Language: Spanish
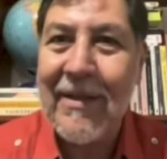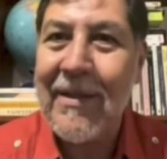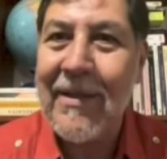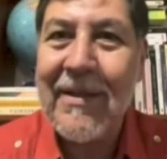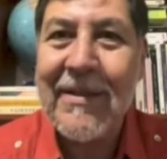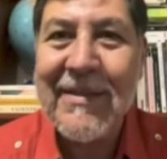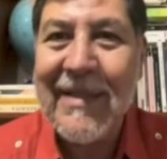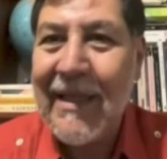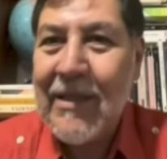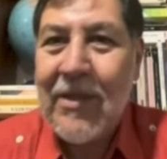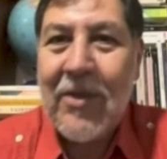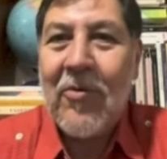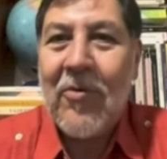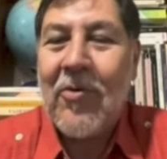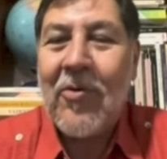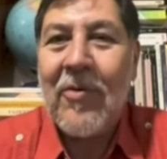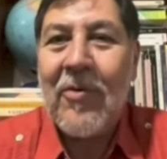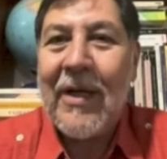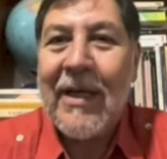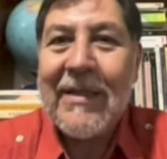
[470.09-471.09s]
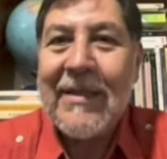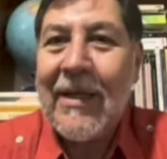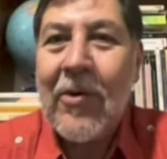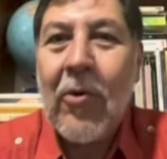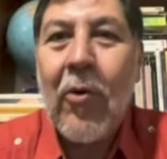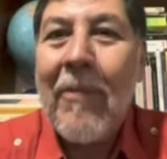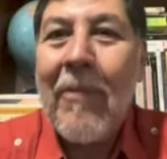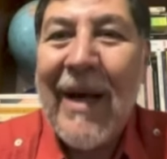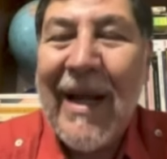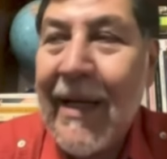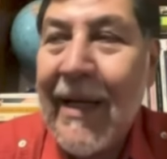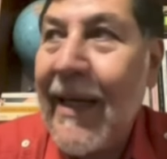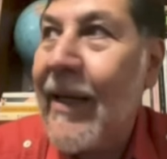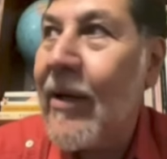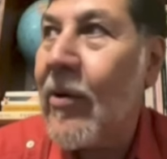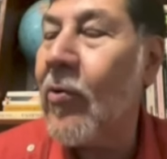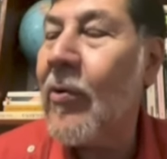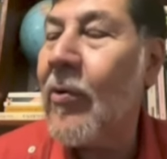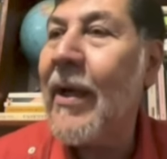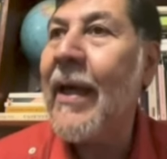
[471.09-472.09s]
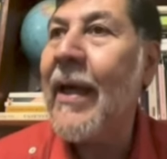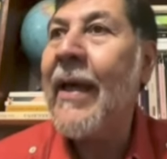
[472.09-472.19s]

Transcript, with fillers: sitio con que se coma rico